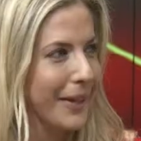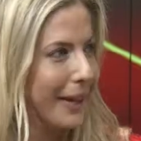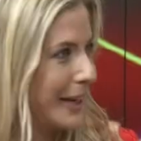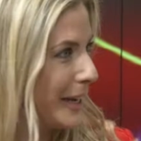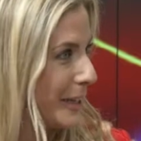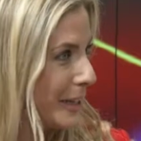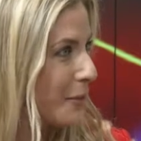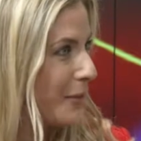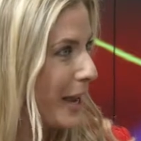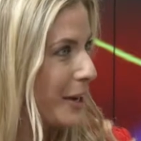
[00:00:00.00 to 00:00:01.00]
Eine echte
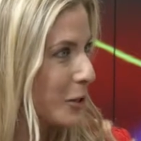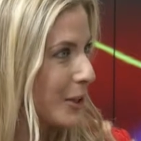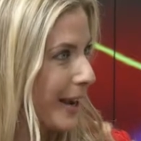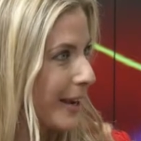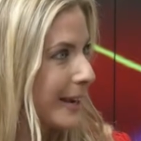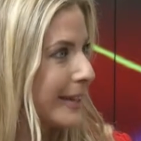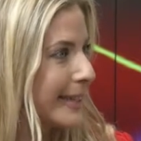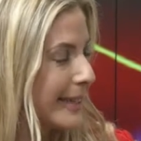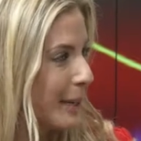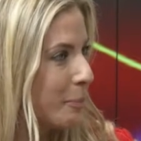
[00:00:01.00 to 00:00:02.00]
Quereinsteigerin,
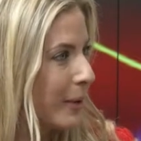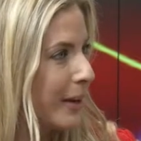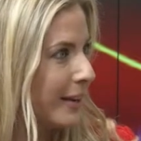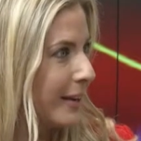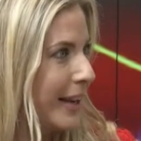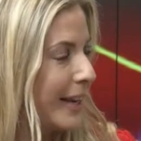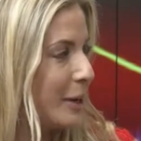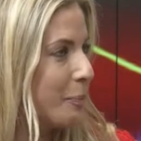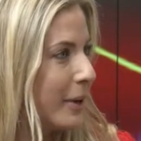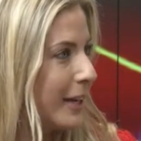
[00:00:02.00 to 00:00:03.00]
das lebt
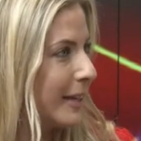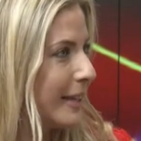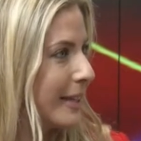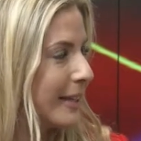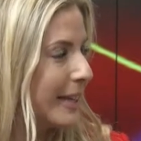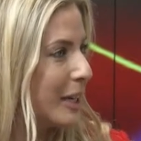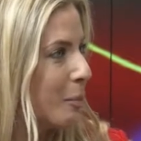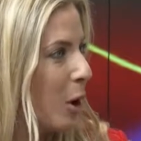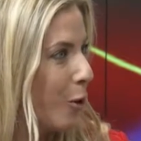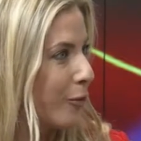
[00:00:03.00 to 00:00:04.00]
erlebt man in letzter Zeit
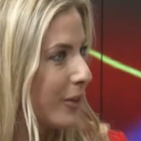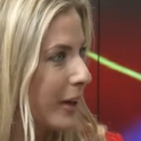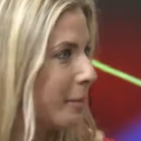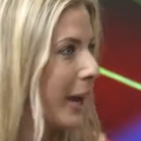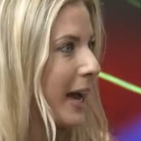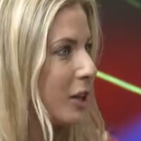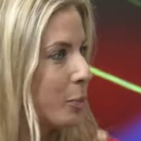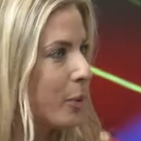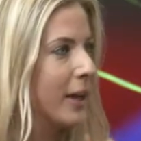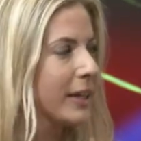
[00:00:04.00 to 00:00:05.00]
immer öfter im
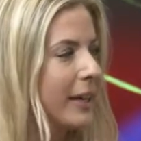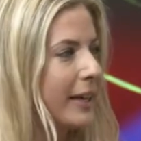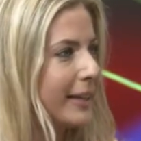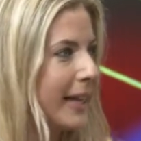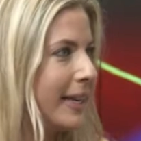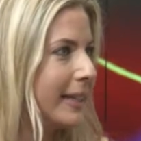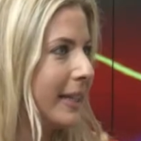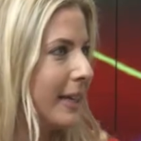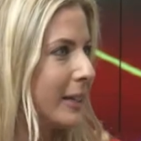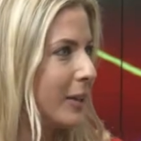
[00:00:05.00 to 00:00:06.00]
Radsport, sei es
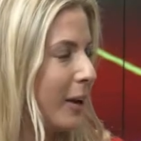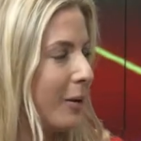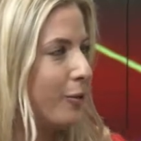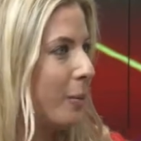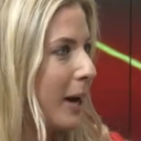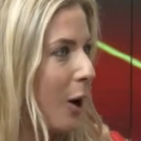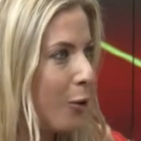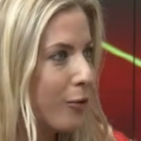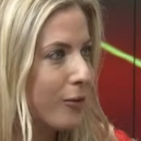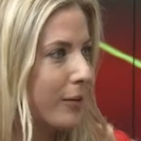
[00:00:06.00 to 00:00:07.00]
jetzt äh, vom
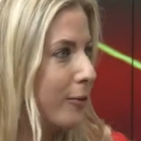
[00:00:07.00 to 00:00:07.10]
Laufen,